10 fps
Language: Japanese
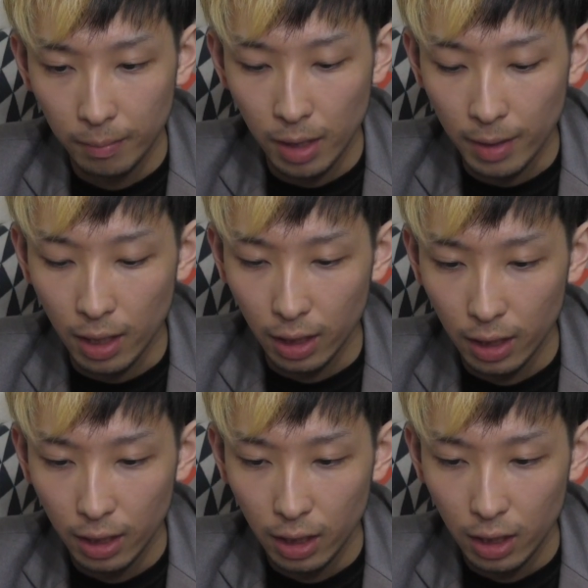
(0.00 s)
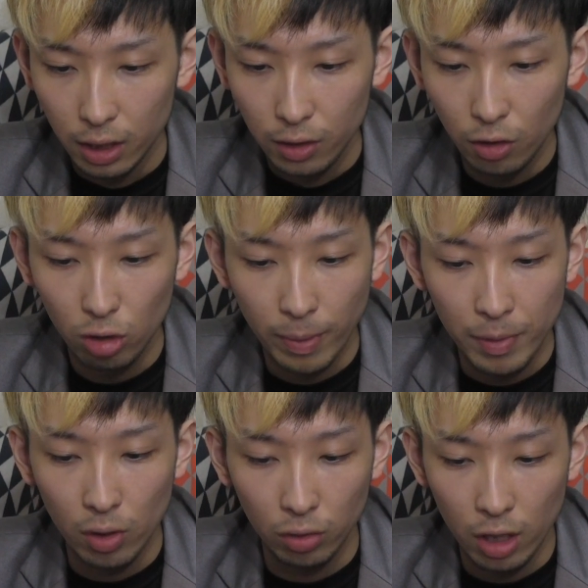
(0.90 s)
まあまあ、夜の
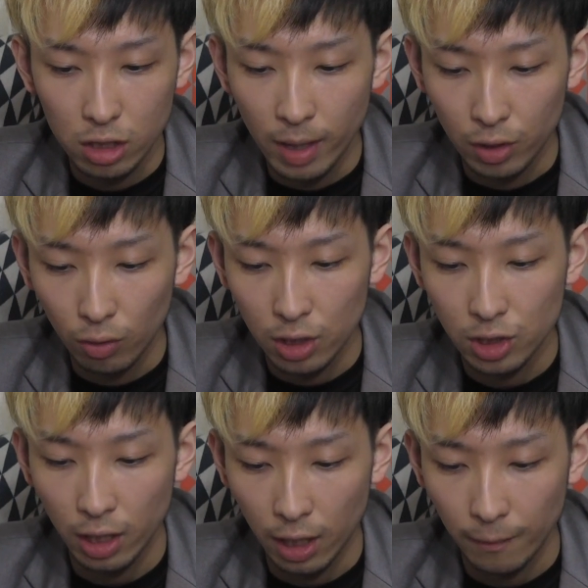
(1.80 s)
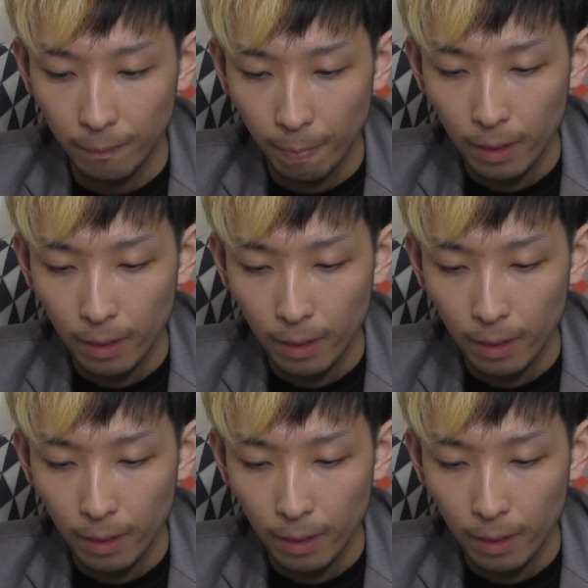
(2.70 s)
パピオンをとりあえず今は強化しながら、